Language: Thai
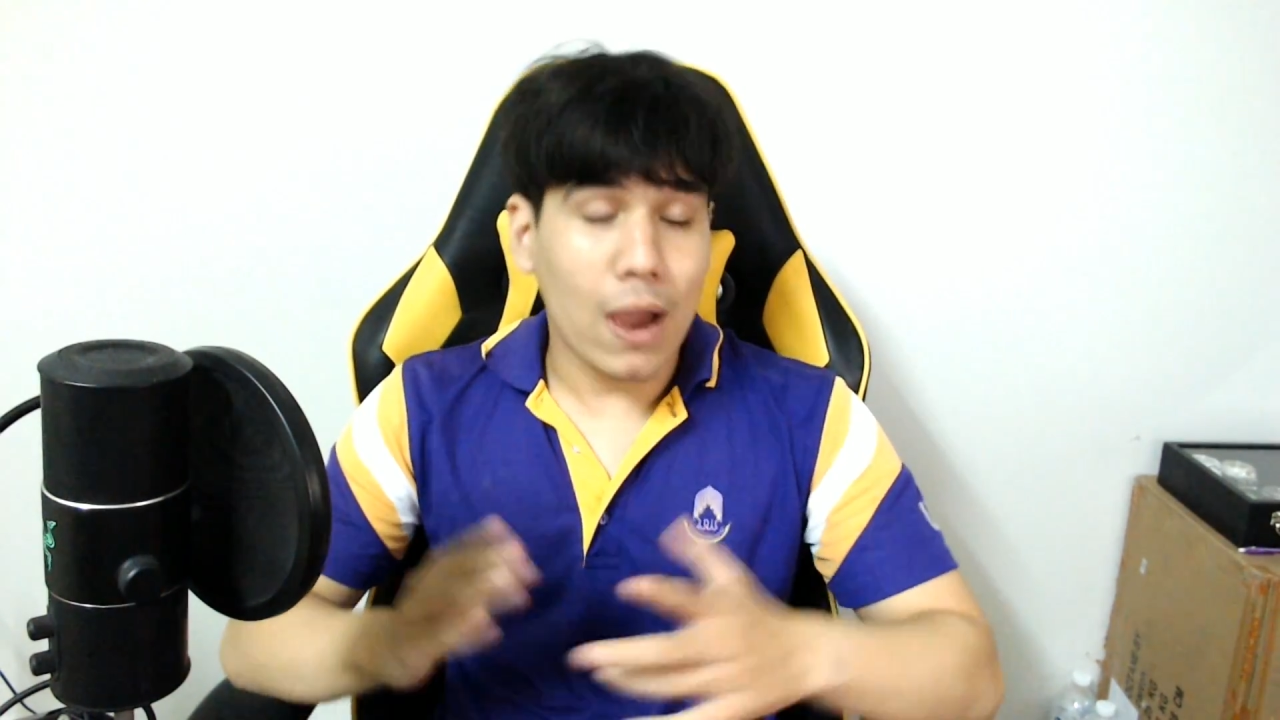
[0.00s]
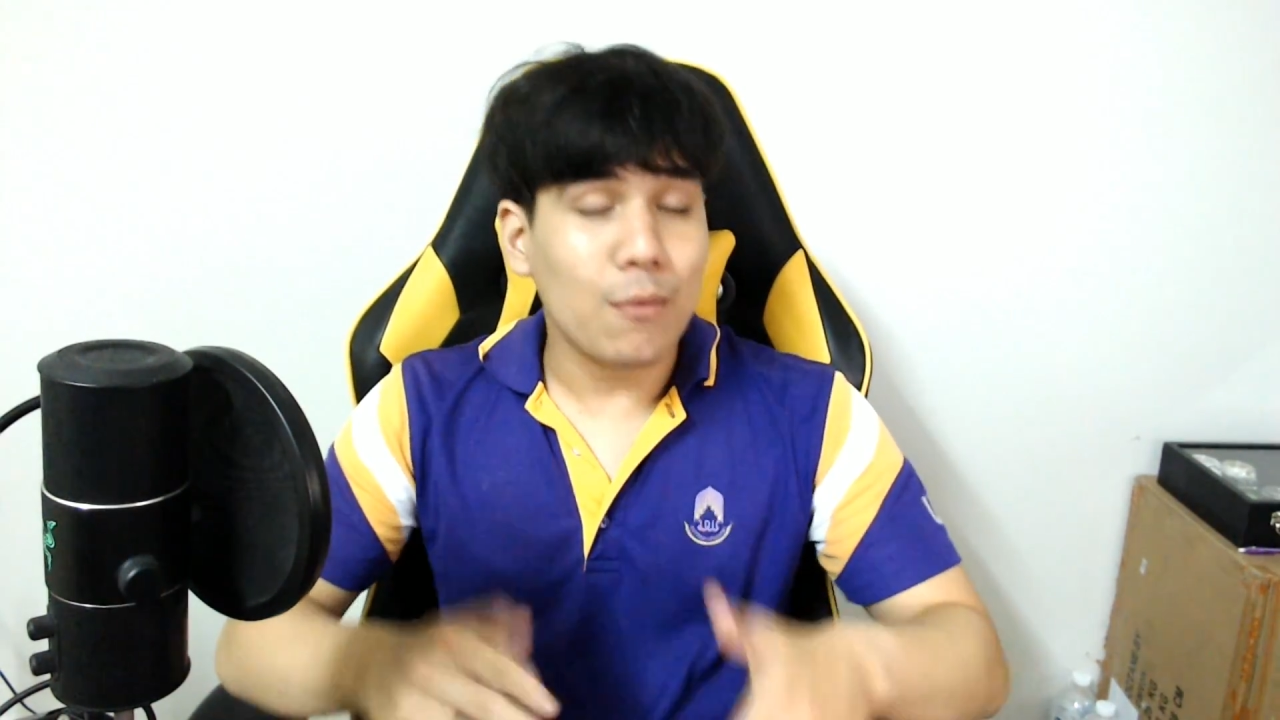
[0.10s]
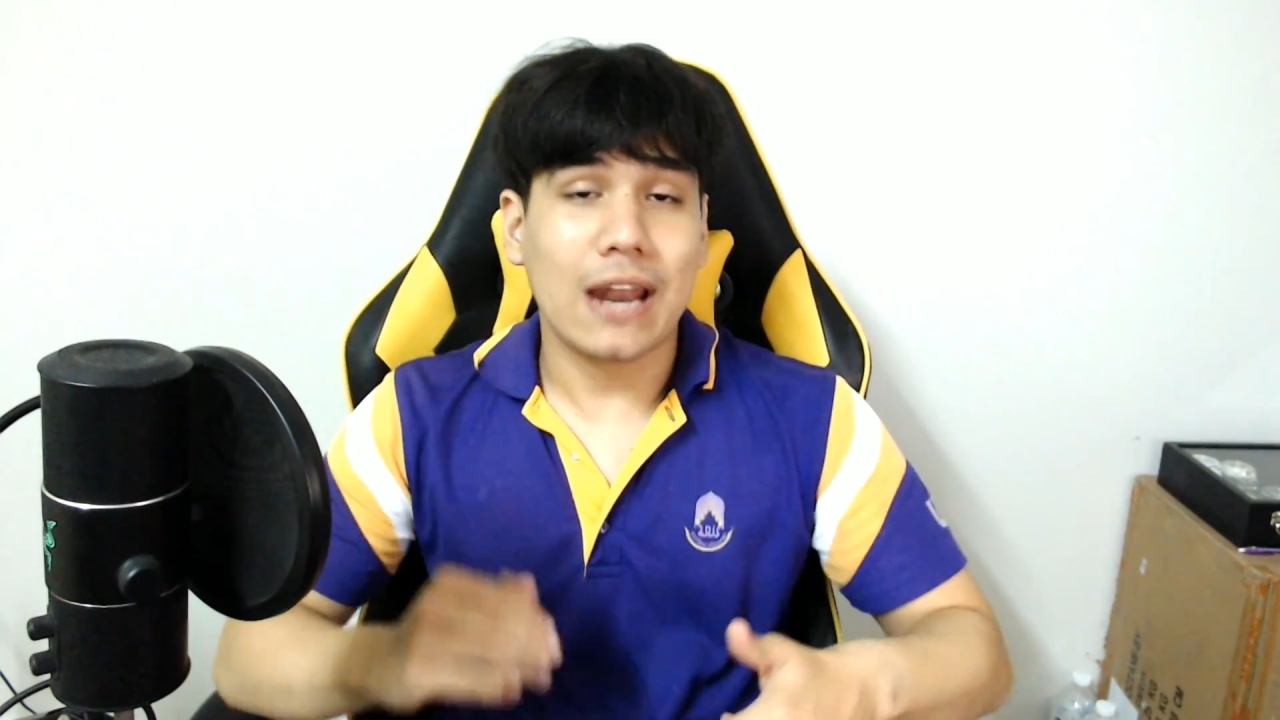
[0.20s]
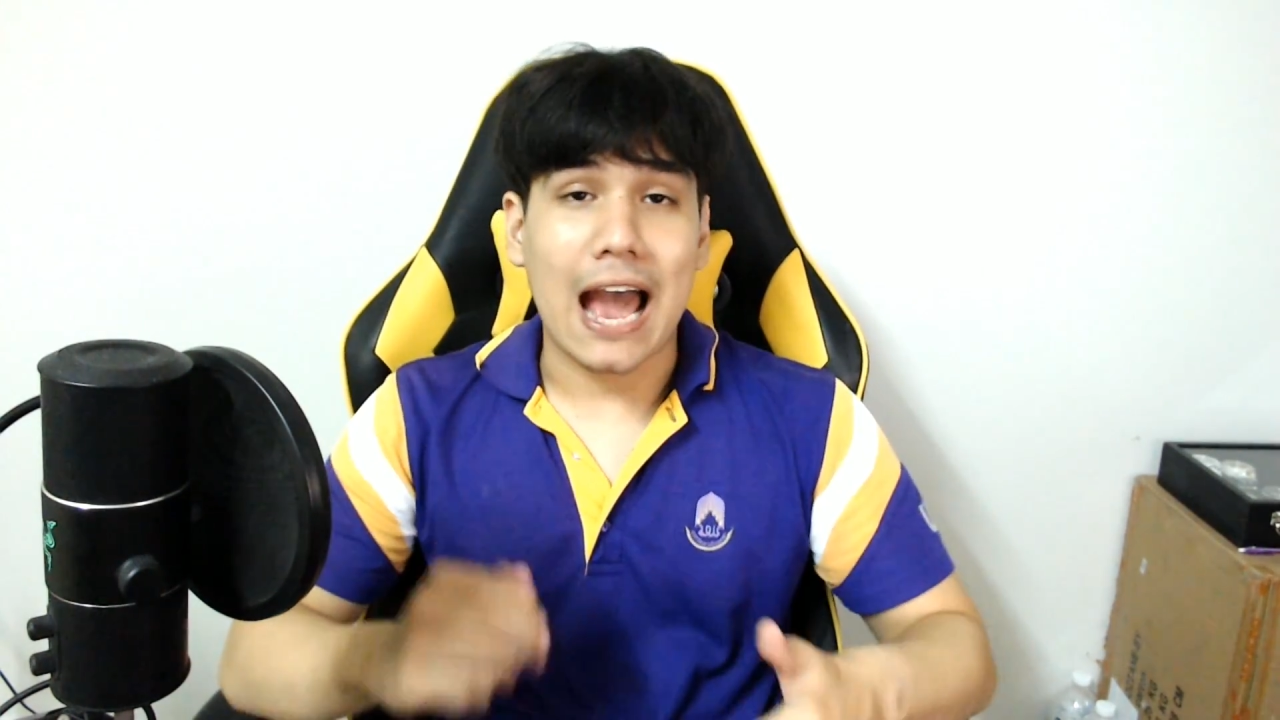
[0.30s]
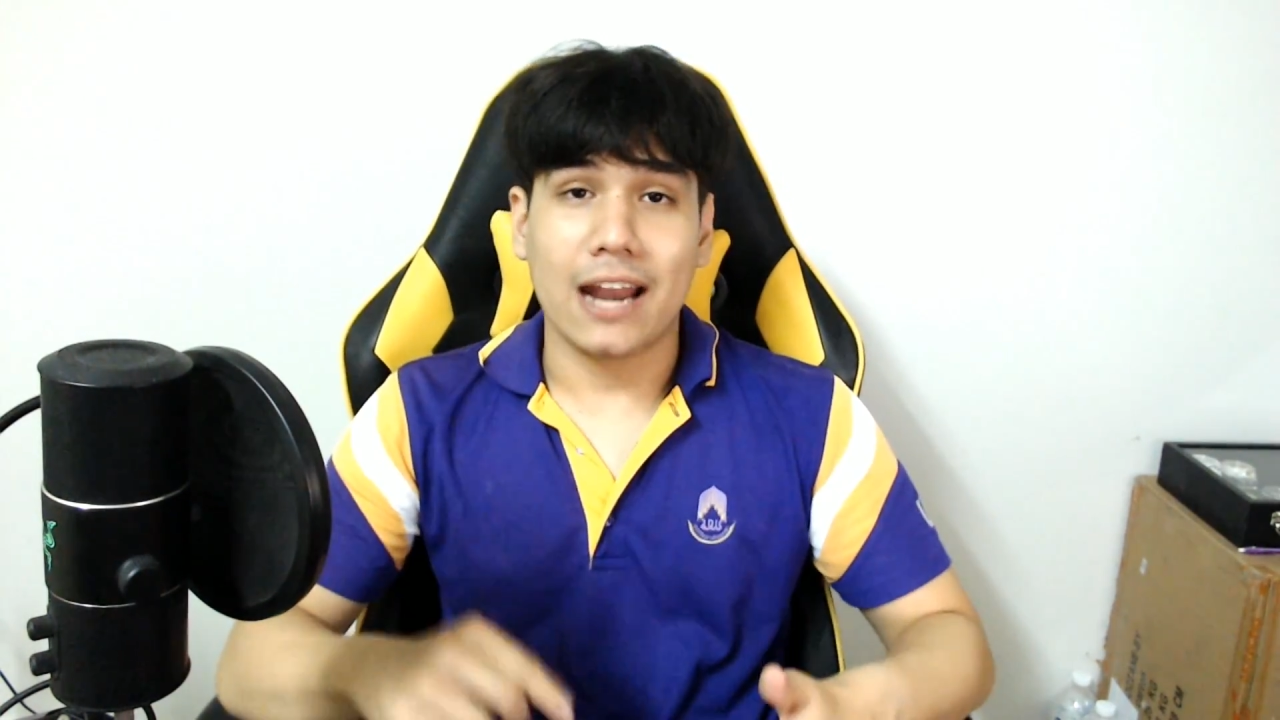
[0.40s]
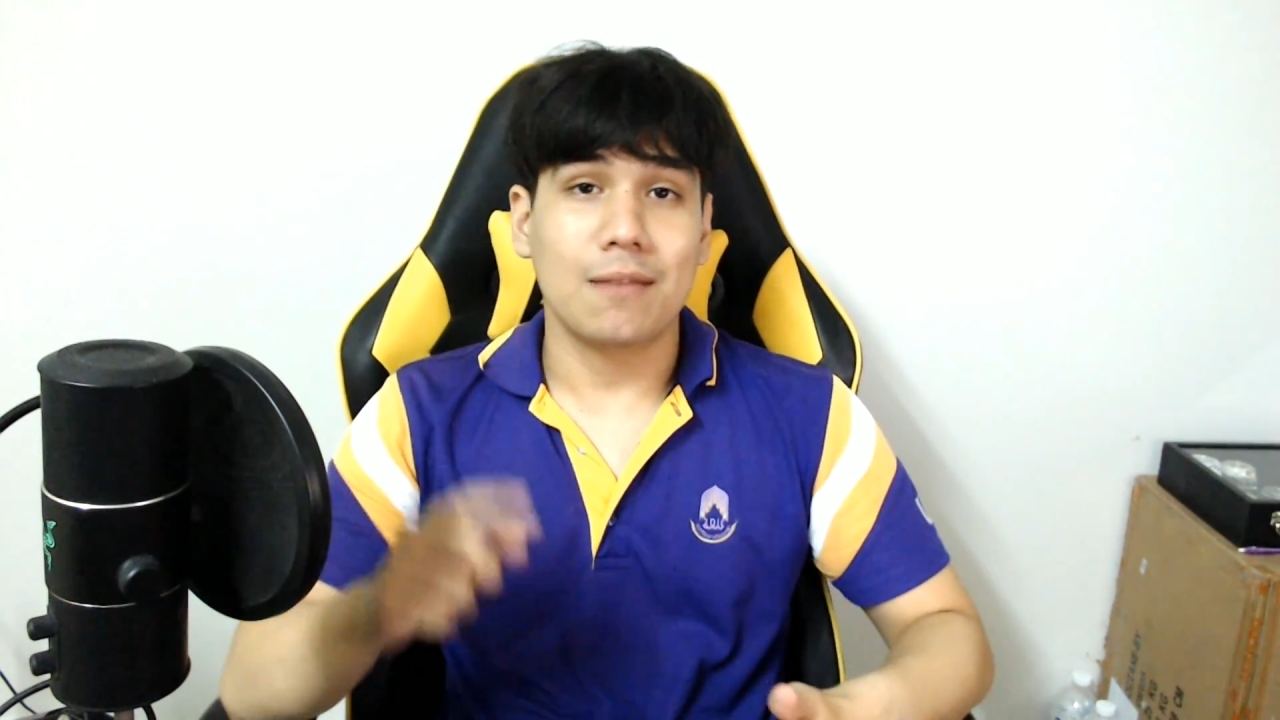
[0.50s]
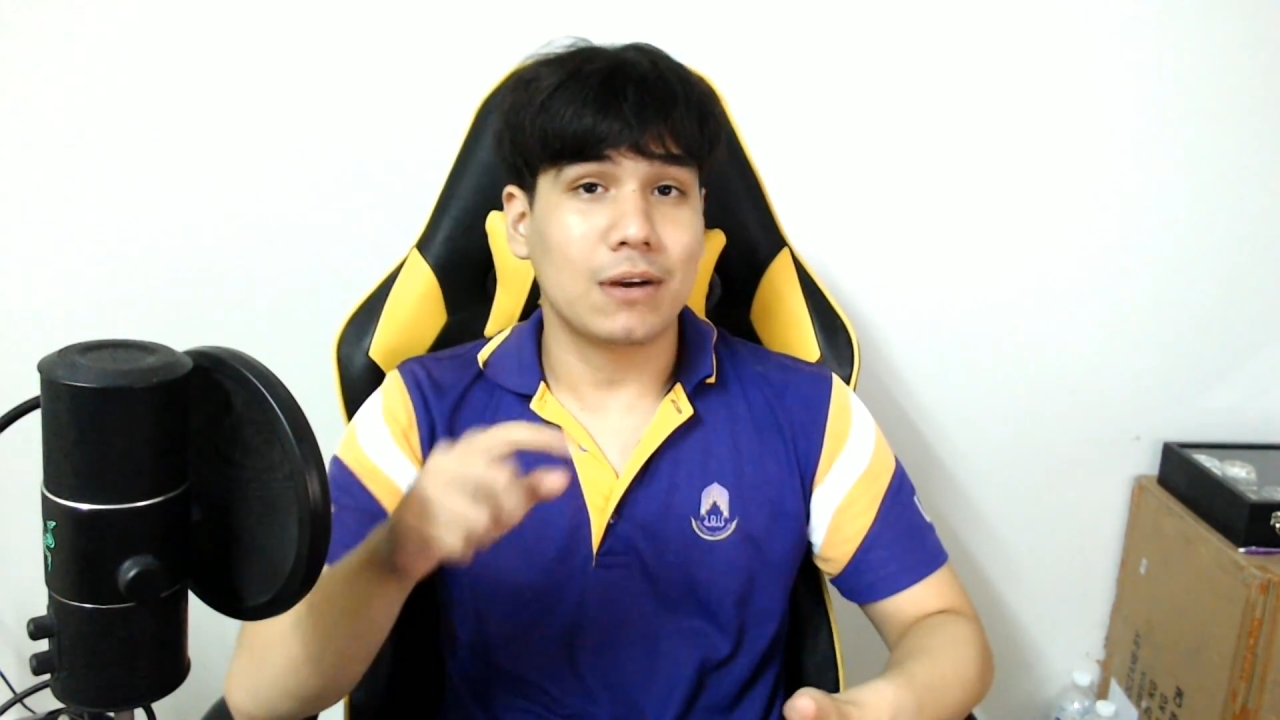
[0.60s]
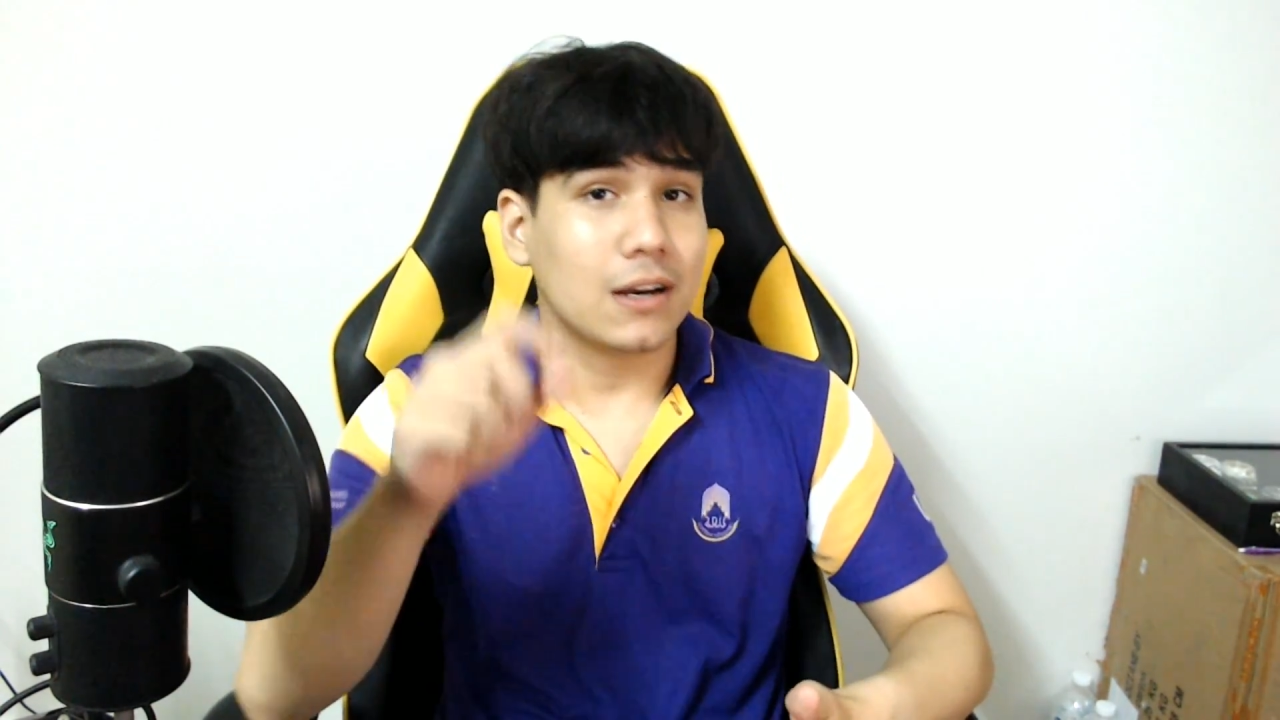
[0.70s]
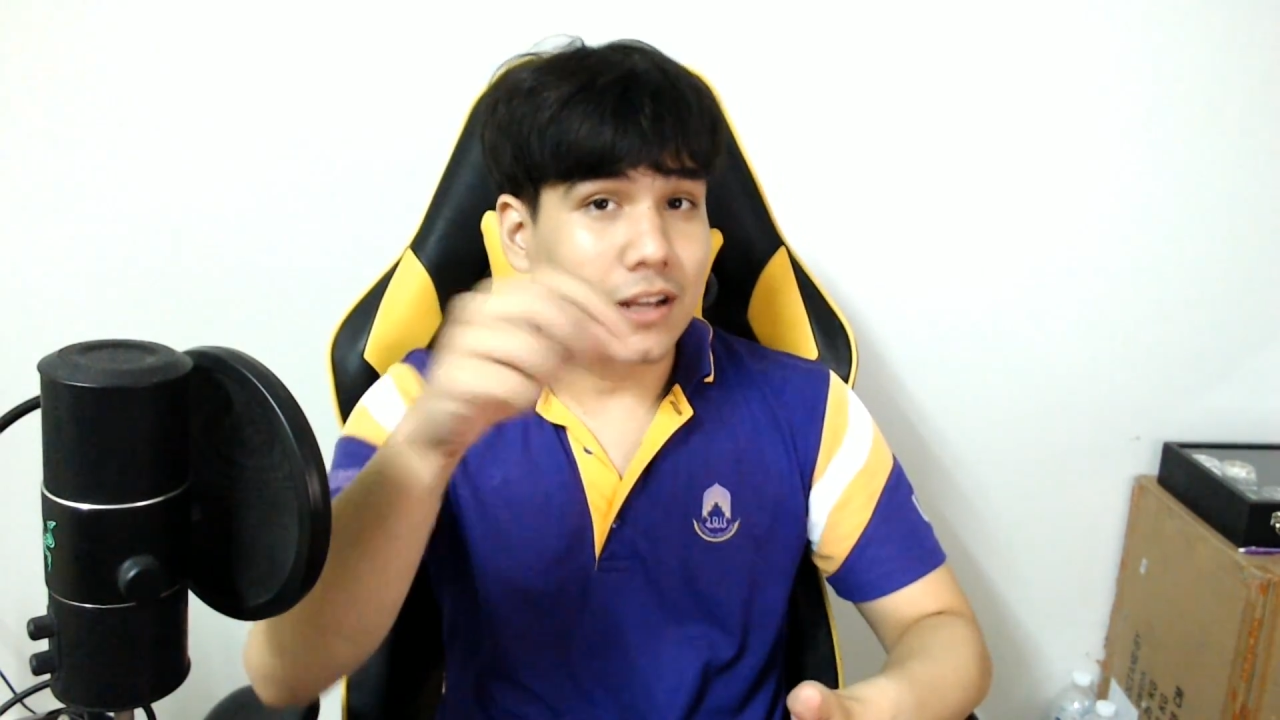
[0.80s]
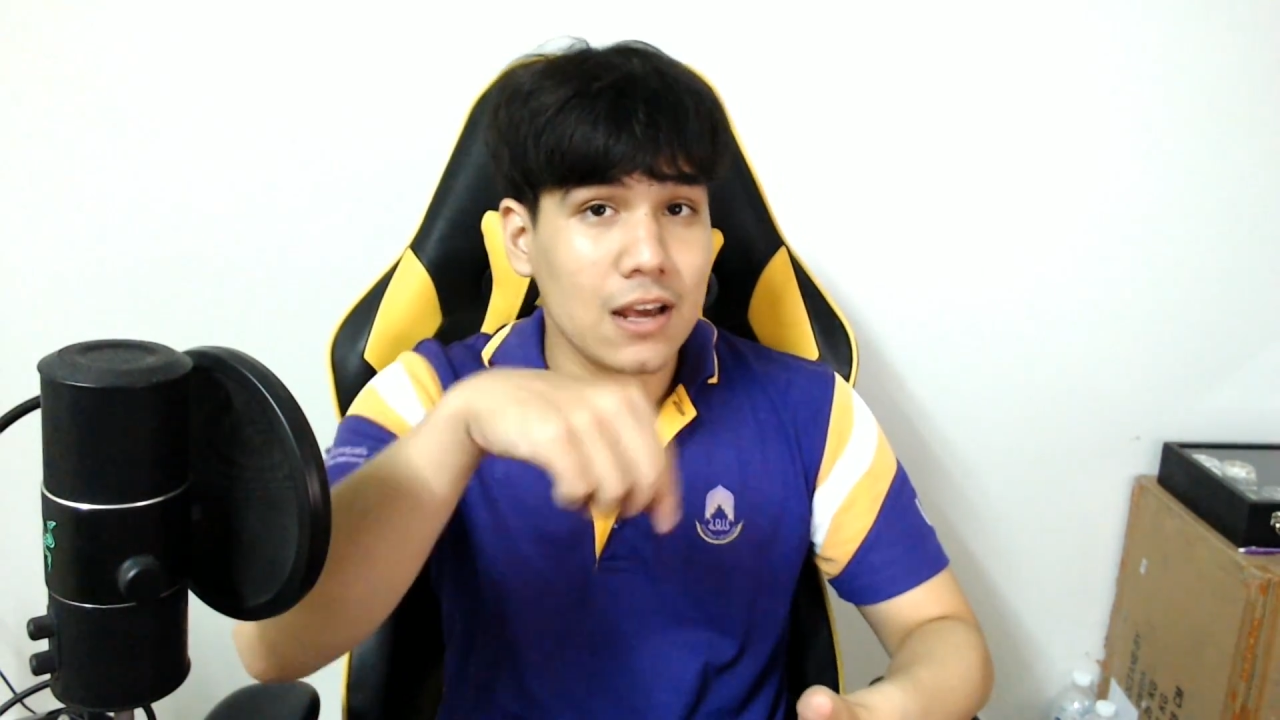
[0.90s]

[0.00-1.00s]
กูให้เวลาเนี่ยมึง